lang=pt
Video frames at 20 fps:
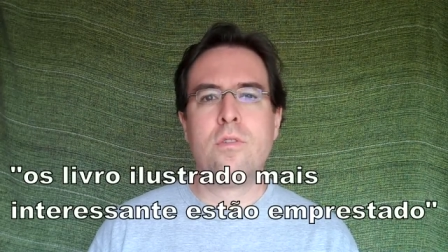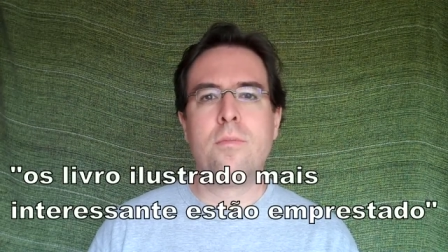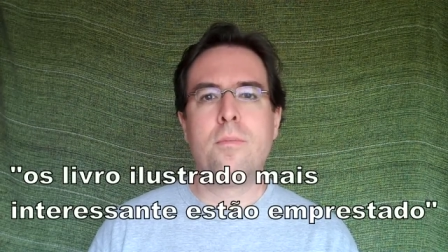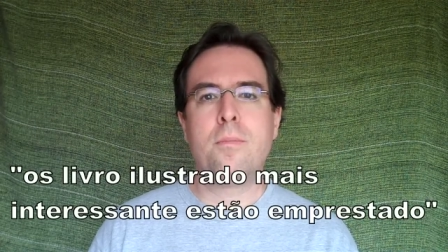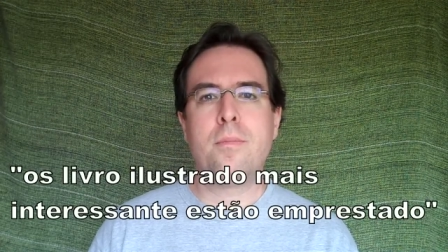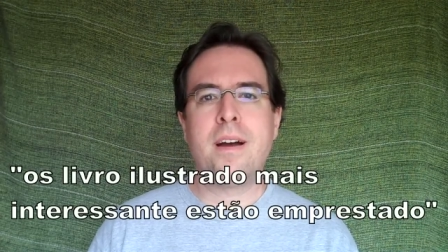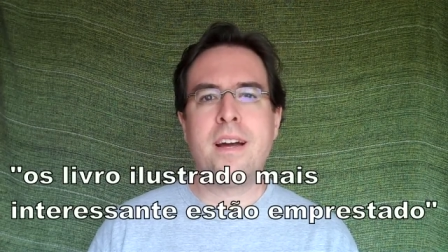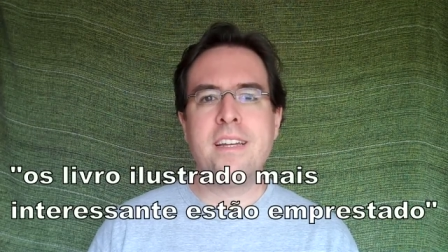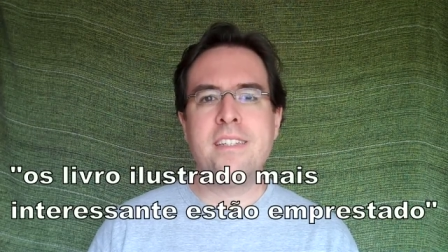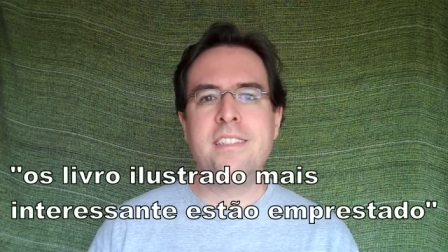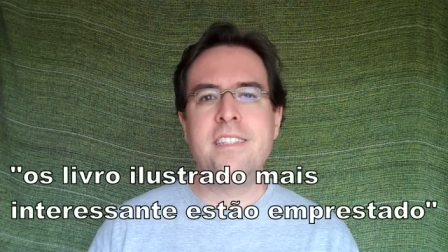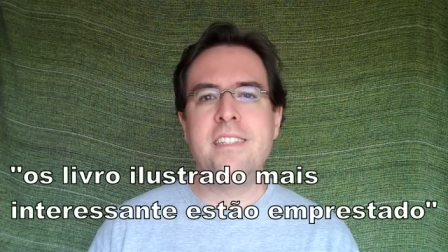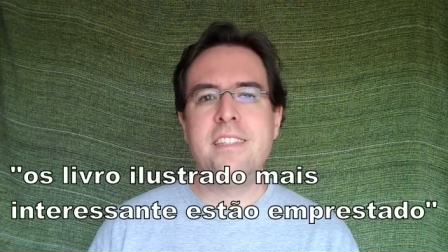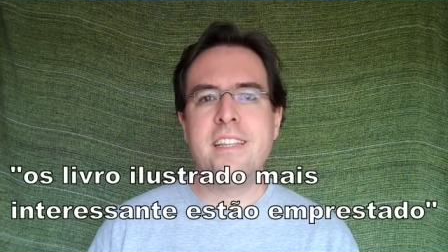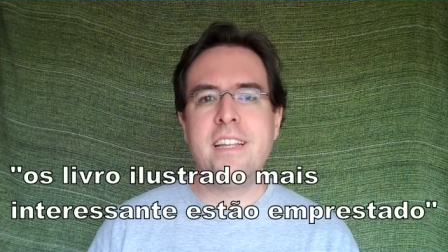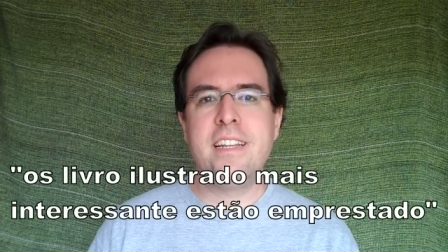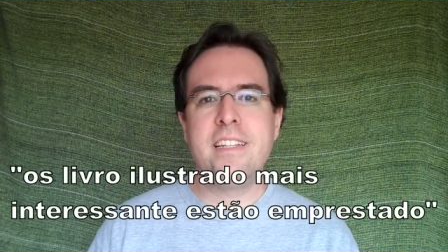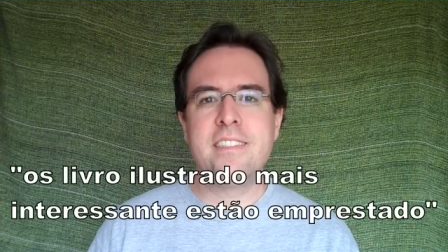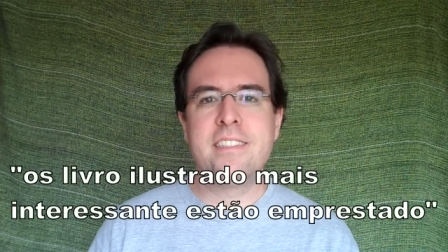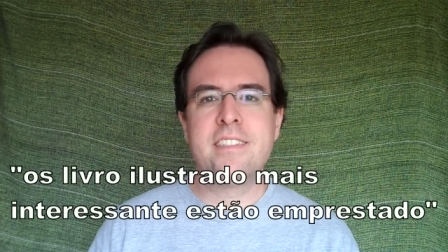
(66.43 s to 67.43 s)
mais
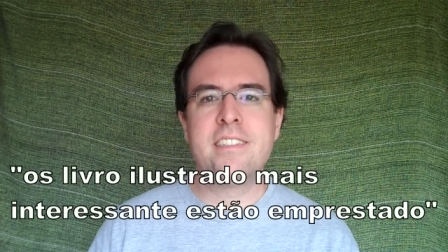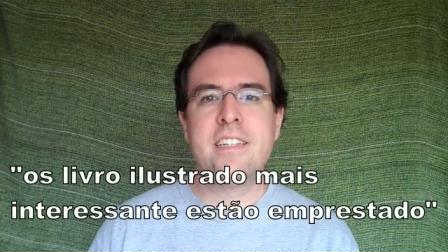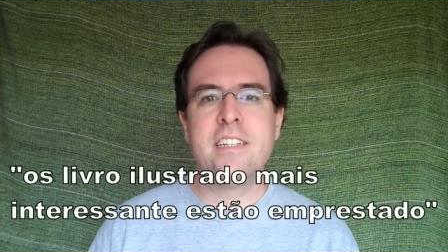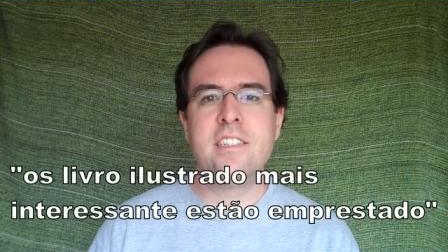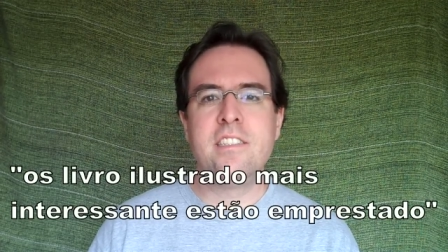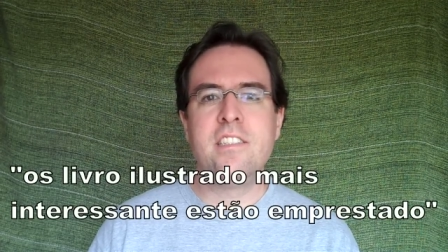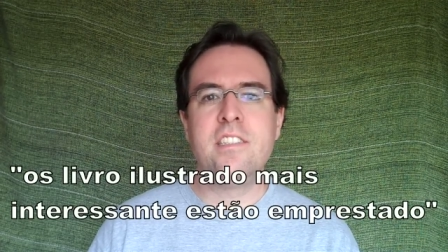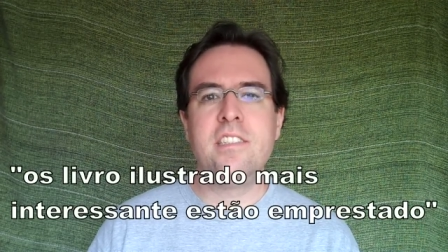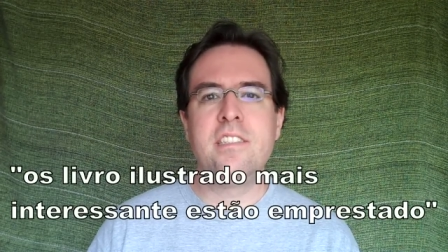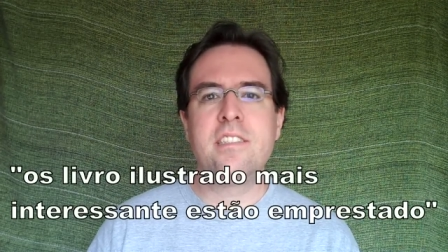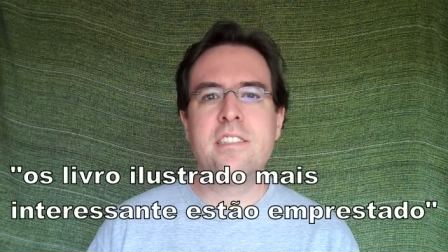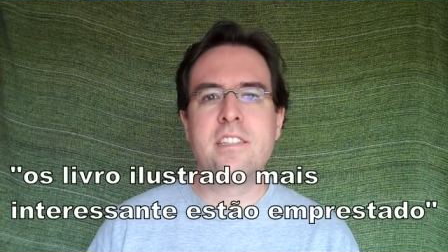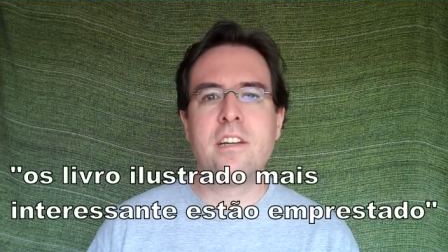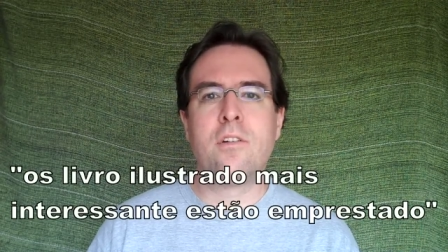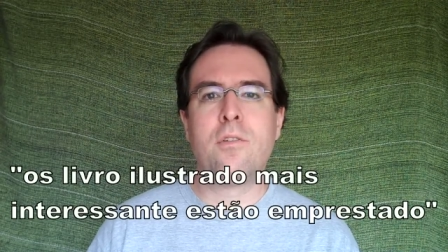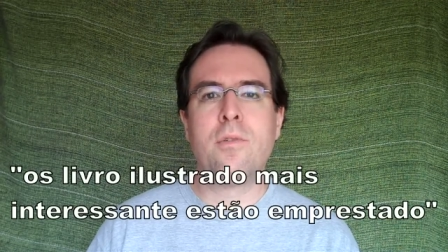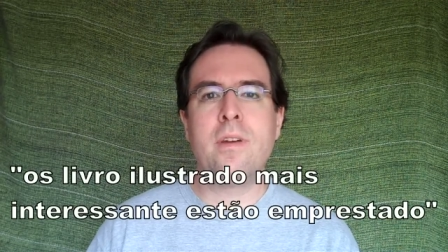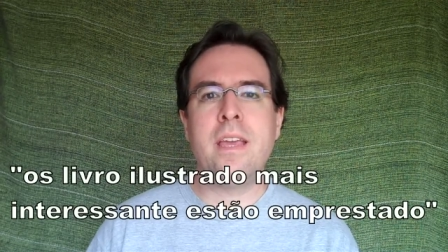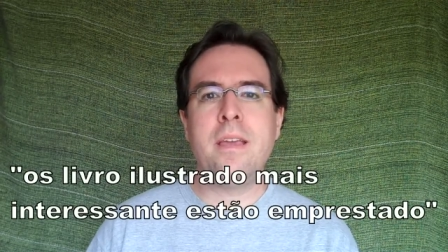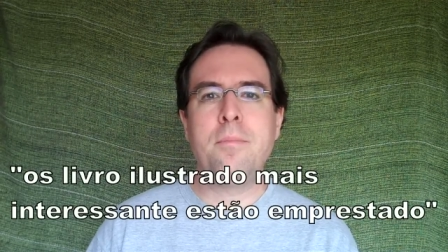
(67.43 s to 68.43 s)
interessante
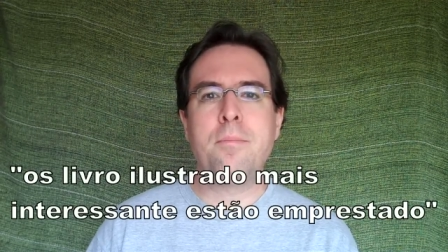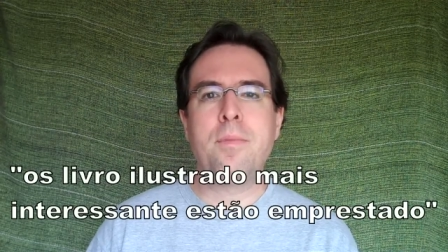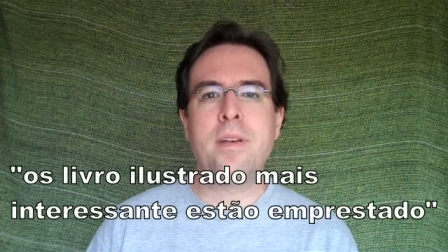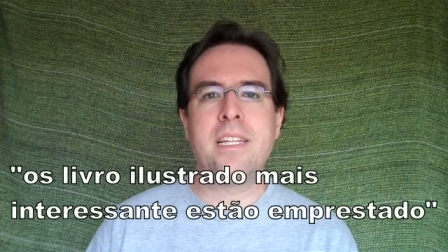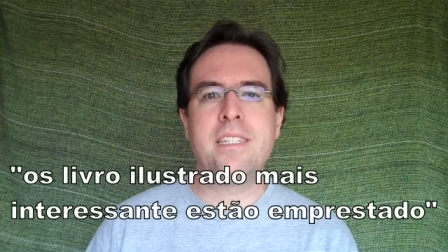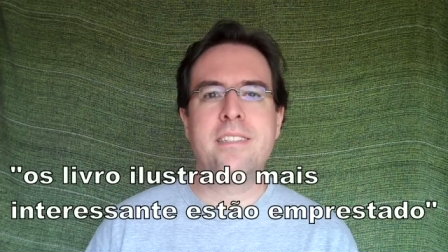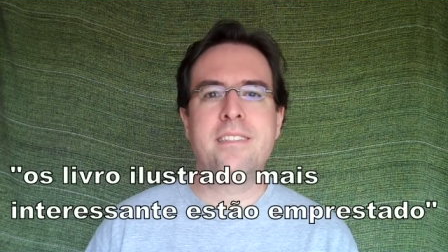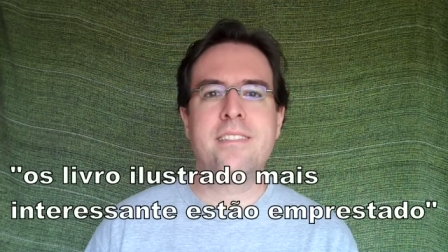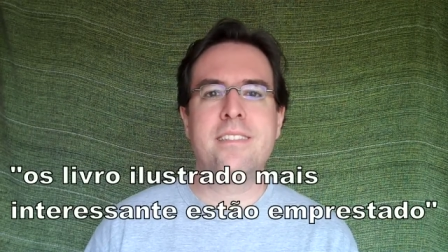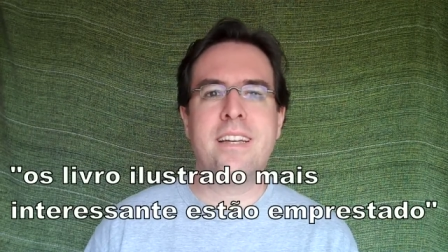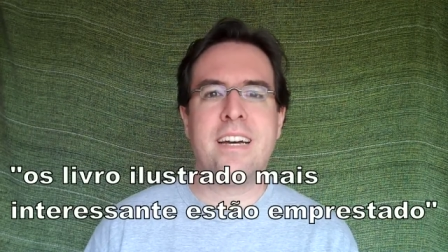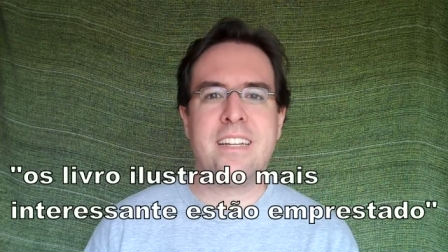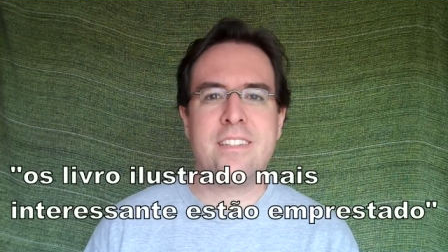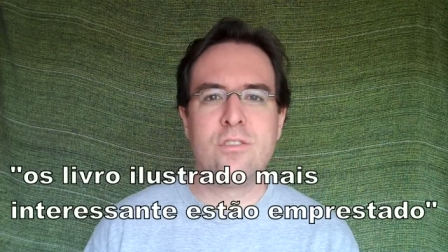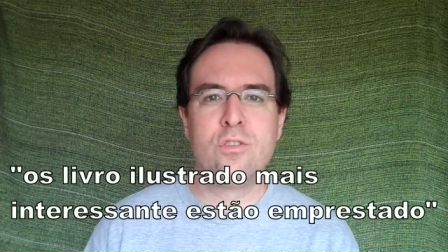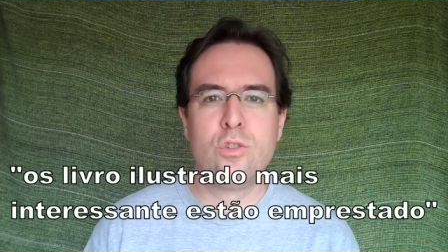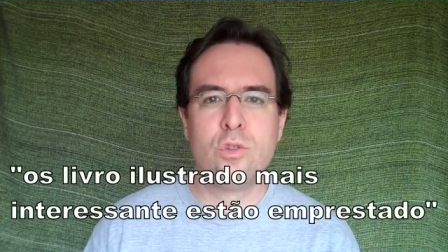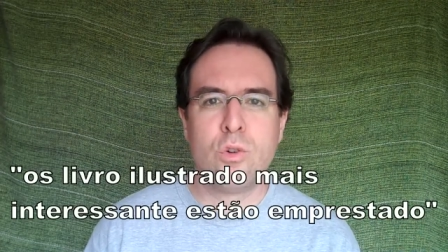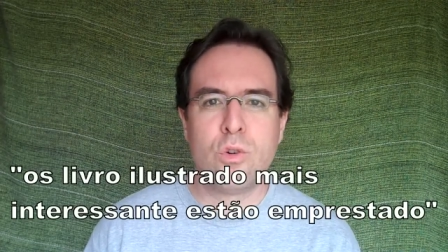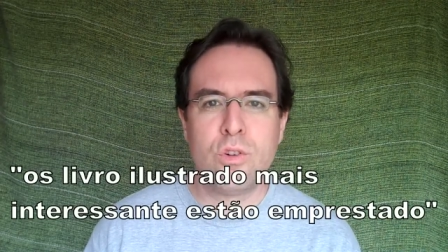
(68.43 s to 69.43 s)
estão
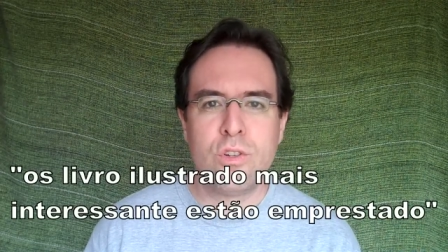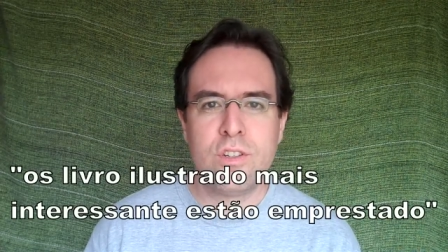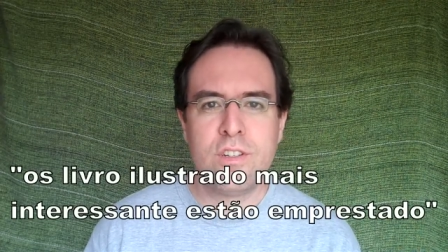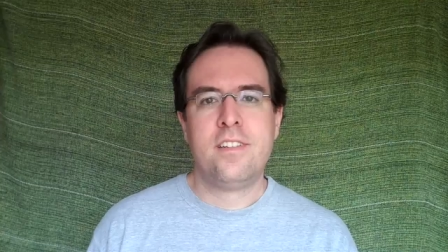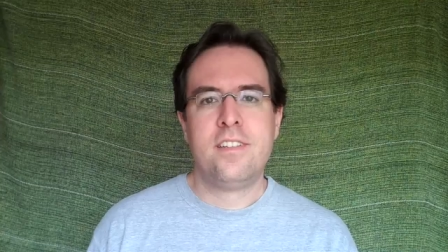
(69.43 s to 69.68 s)
emprestado,